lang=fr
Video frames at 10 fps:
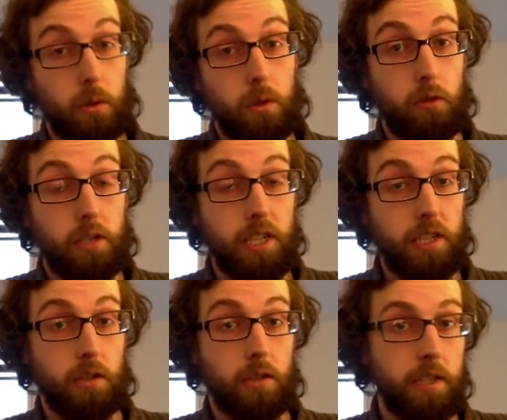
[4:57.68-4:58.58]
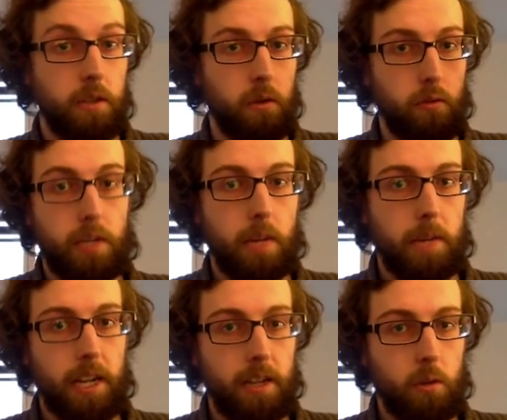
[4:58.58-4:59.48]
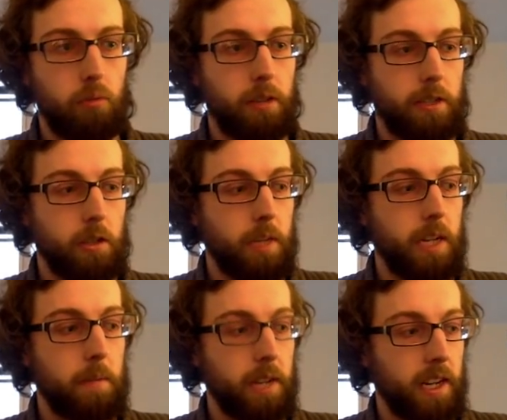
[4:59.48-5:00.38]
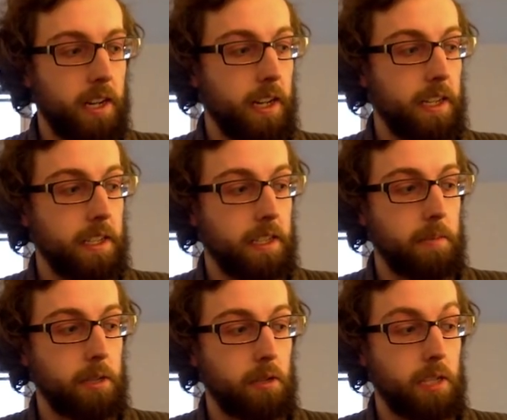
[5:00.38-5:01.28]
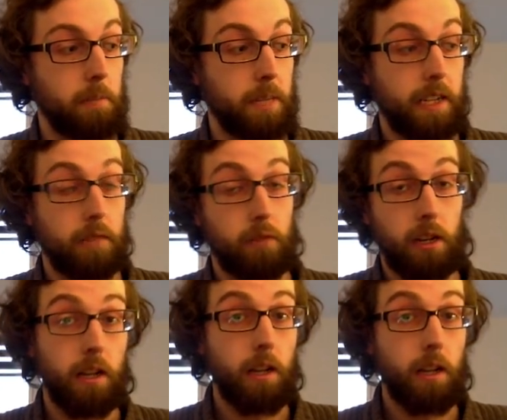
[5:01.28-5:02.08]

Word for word: que je veux, c'est changer de vue de caméra. Donc pour l'instant, ma caméra, elle est ici, mais je sais pas ce qu'elle voit.